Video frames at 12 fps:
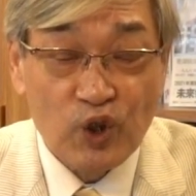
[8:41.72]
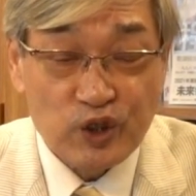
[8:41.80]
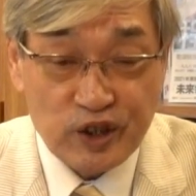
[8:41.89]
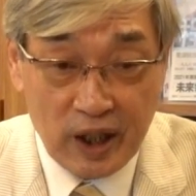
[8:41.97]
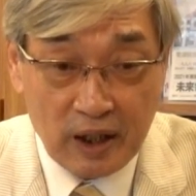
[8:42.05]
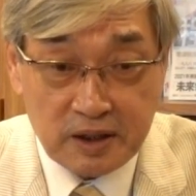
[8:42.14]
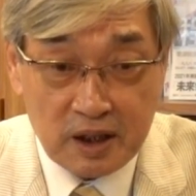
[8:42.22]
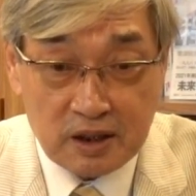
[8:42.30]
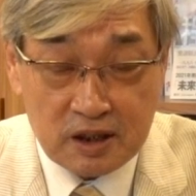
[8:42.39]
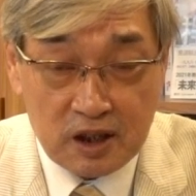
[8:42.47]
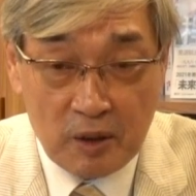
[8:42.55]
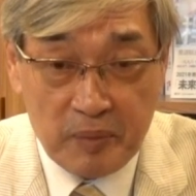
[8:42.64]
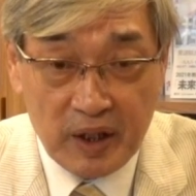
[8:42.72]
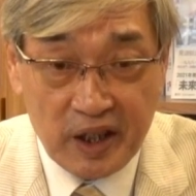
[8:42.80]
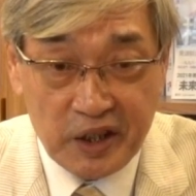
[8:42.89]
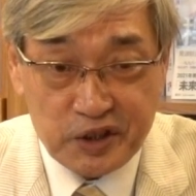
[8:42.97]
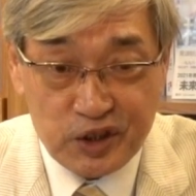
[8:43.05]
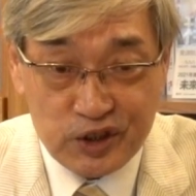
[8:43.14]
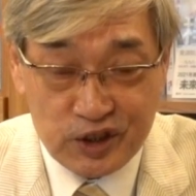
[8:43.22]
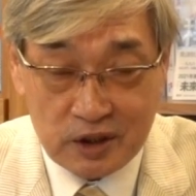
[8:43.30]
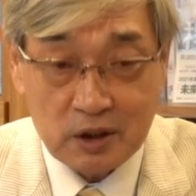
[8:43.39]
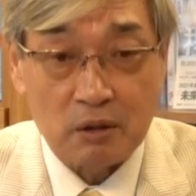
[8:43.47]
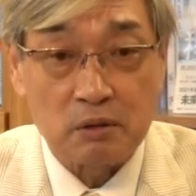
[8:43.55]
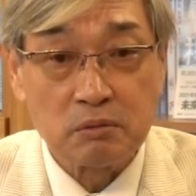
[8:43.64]
蒋介石的命令是死
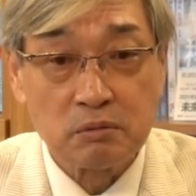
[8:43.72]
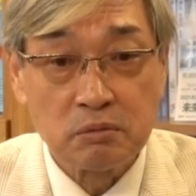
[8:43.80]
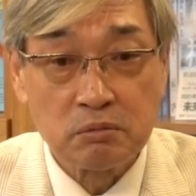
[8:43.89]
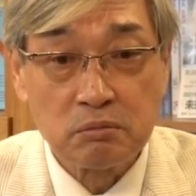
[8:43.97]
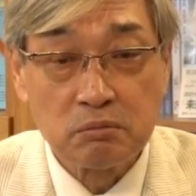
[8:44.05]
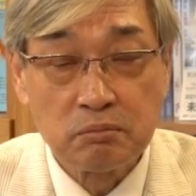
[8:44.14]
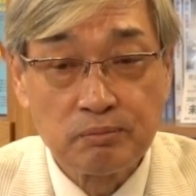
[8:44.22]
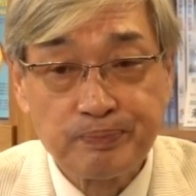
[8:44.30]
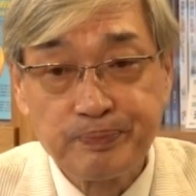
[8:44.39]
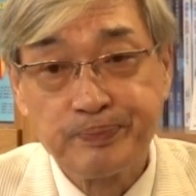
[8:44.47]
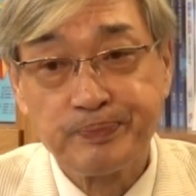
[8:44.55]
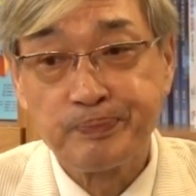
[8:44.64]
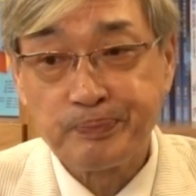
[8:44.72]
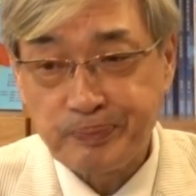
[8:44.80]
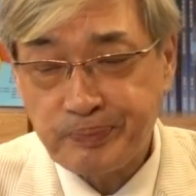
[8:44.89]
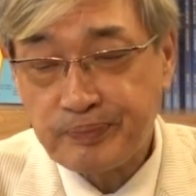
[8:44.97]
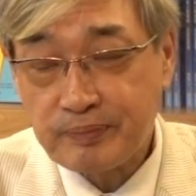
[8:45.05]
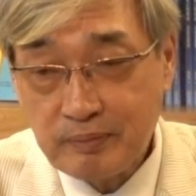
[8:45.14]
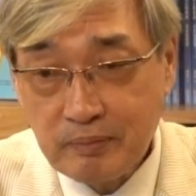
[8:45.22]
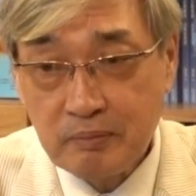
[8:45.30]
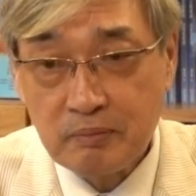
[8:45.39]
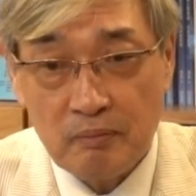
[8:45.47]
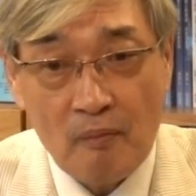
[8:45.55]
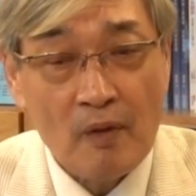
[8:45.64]

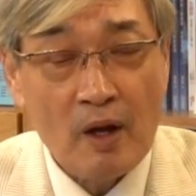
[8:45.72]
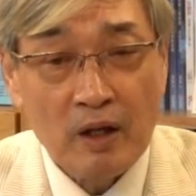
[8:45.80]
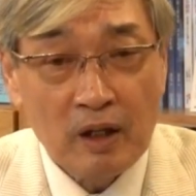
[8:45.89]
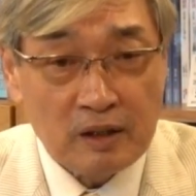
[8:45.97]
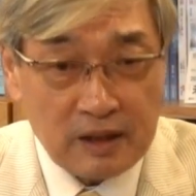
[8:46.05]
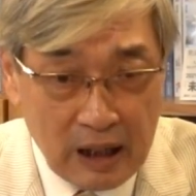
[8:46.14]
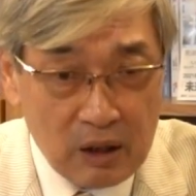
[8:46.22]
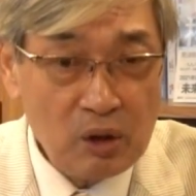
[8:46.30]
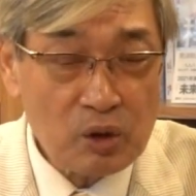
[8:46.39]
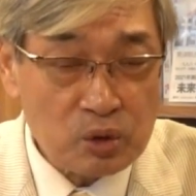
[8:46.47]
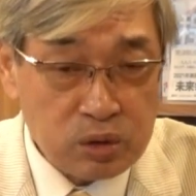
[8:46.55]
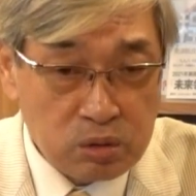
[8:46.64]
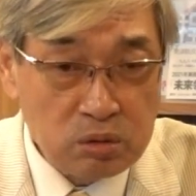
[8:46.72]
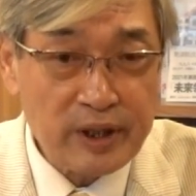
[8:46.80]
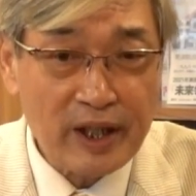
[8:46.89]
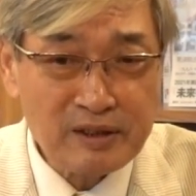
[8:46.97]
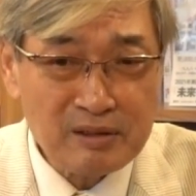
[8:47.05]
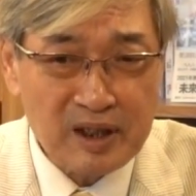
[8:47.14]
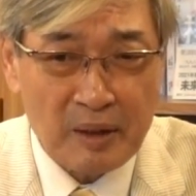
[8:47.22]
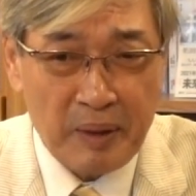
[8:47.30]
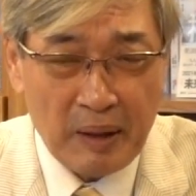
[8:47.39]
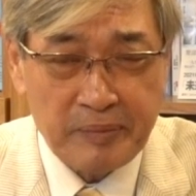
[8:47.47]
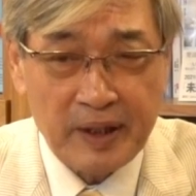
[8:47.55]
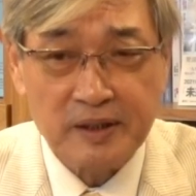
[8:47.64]
守。”然后胡琏就在
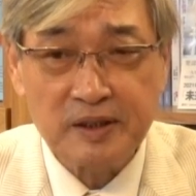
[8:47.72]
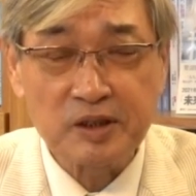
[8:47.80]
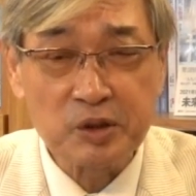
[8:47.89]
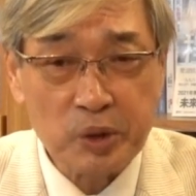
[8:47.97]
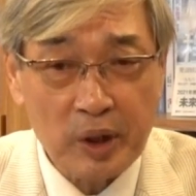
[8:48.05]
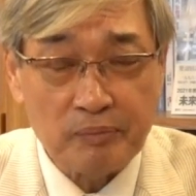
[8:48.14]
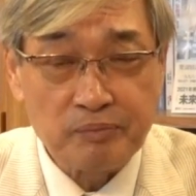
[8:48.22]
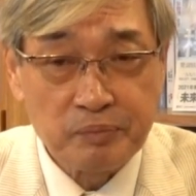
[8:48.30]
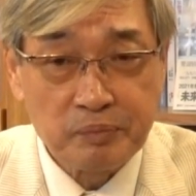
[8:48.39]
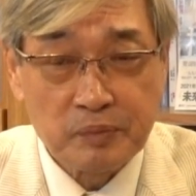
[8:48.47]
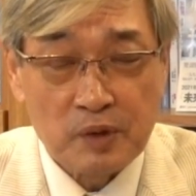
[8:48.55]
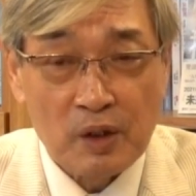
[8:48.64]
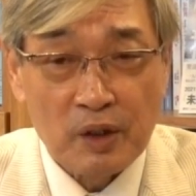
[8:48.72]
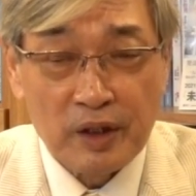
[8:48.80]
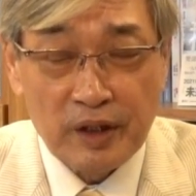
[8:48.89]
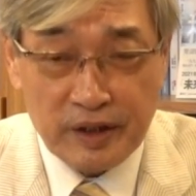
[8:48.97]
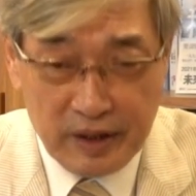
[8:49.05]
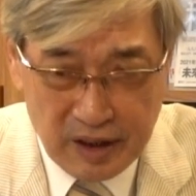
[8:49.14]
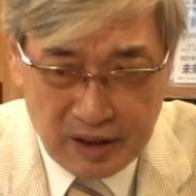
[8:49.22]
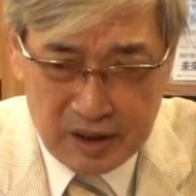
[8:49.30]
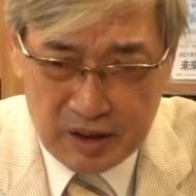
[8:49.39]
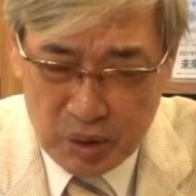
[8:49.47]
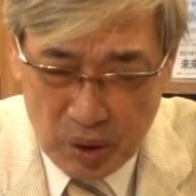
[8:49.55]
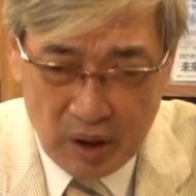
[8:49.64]
旁边一直劝，一
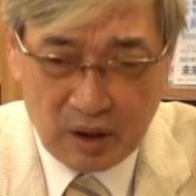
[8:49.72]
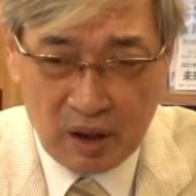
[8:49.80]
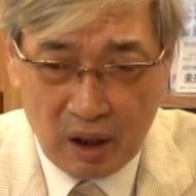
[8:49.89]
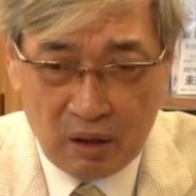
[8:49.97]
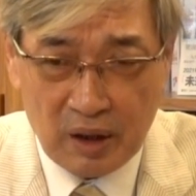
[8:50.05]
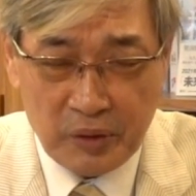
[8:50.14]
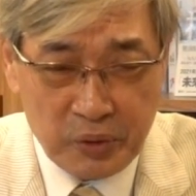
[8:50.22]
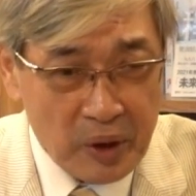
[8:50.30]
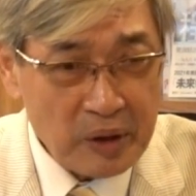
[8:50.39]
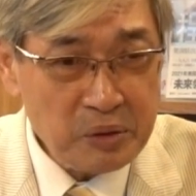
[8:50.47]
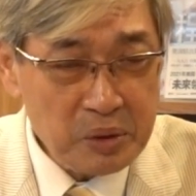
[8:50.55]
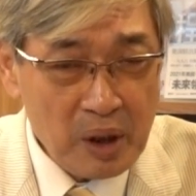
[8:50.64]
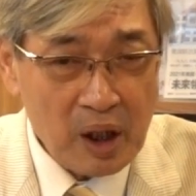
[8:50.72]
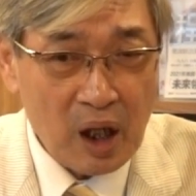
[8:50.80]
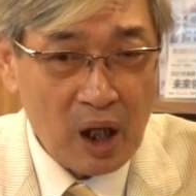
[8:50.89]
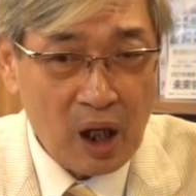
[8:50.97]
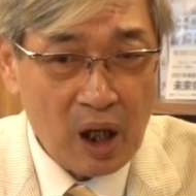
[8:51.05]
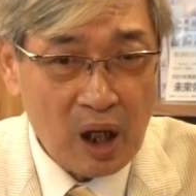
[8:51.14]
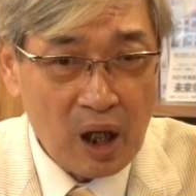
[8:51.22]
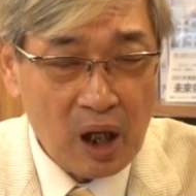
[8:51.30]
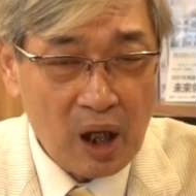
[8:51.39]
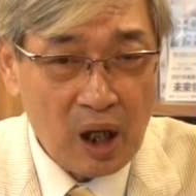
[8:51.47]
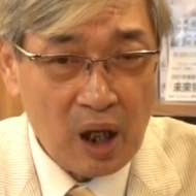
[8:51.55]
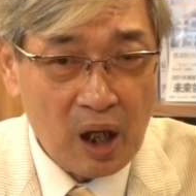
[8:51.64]
直劝到了元月
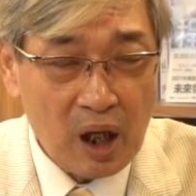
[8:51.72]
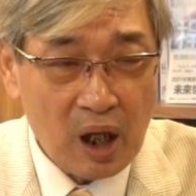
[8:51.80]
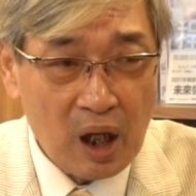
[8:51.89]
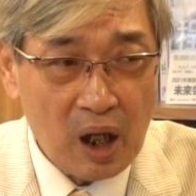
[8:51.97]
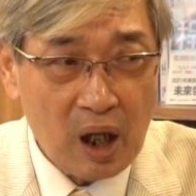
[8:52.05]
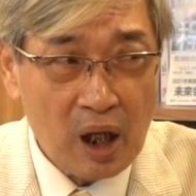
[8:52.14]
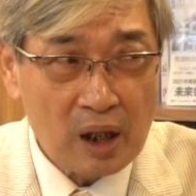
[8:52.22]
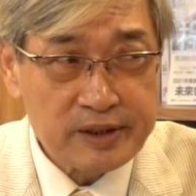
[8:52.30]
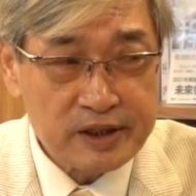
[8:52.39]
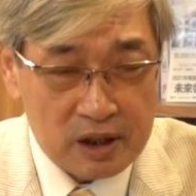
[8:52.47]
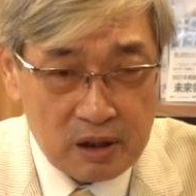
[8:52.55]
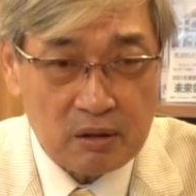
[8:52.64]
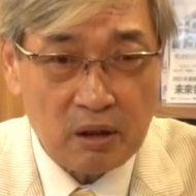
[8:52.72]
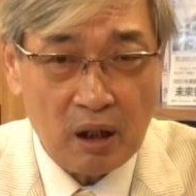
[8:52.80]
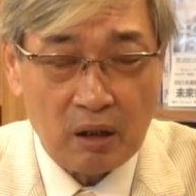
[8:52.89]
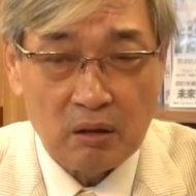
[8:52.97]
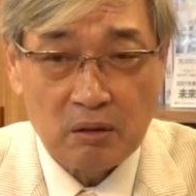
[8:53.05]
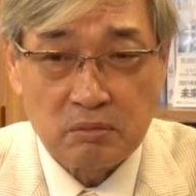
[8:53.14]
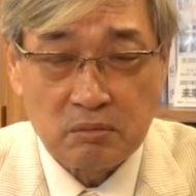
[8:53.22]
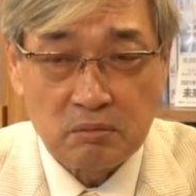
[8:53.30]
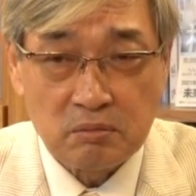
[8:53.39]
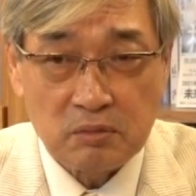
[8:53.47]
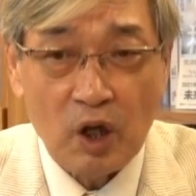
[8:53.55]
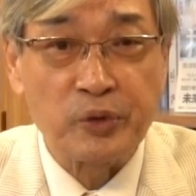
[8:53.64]
十六号，
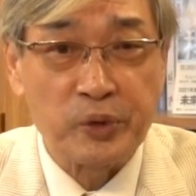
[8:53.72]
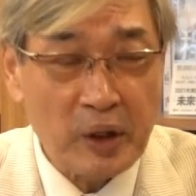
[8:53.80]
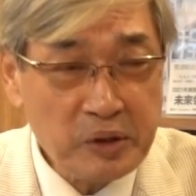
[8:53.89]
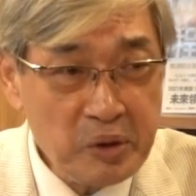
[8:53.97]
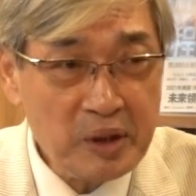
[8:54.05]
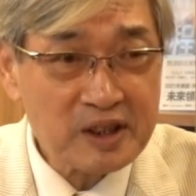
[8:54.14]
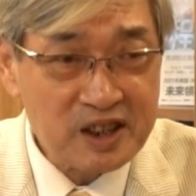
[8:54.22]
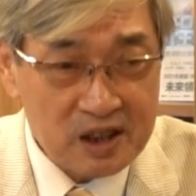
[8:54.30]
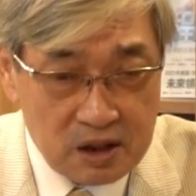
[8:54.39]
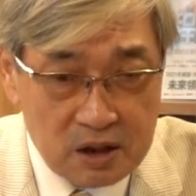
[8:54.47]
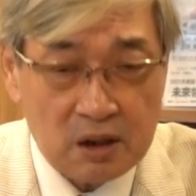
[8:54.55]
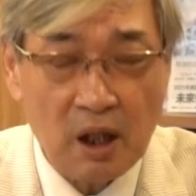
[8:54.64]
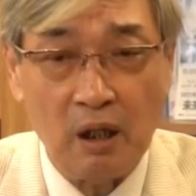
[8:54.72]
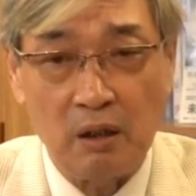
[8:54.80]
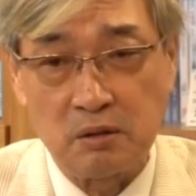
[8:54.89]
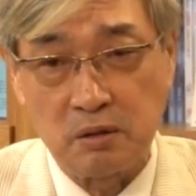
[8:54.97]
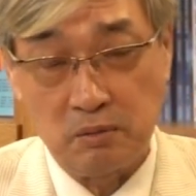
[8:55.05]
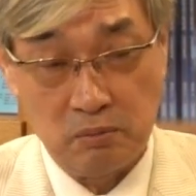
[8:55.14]
哦，元月十四号，